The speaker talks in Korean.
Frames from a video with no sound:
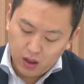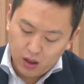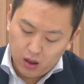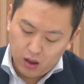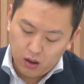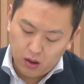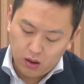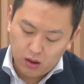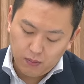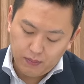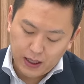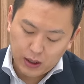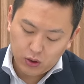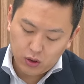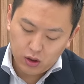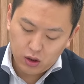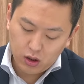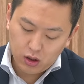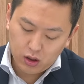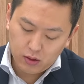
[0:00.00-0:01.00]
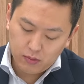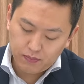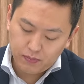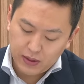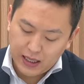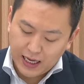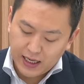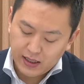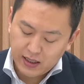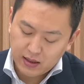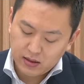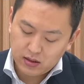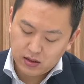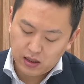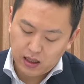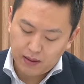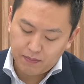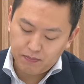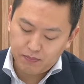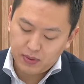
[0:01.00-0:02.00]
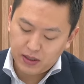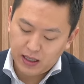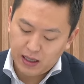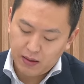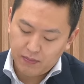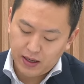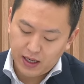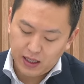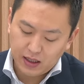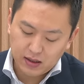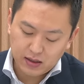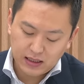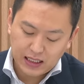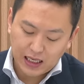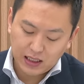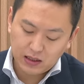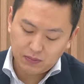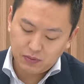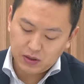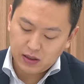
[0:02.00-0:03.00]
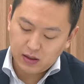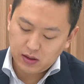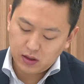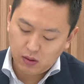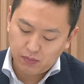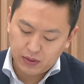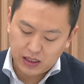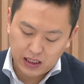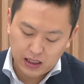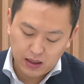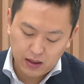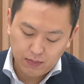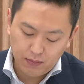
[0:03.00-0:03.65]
어, 8월 ISM PMI는 47.2